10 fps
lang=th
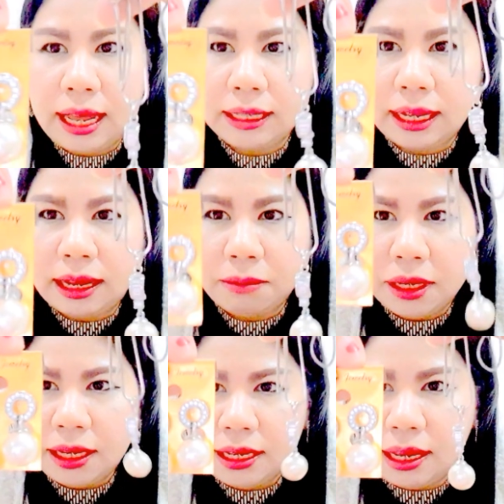รักนะคะ
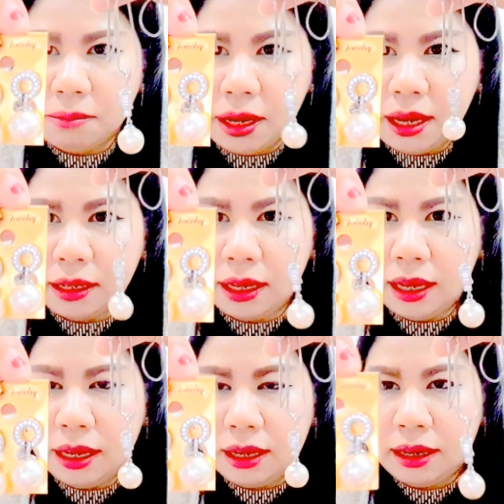ไม่ได้ใหญ่มากเนี่ย
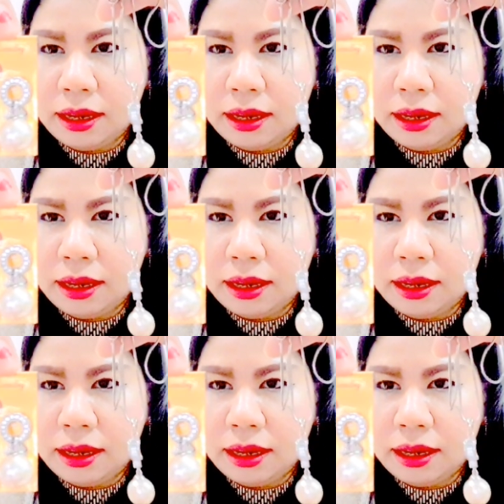ค่ะ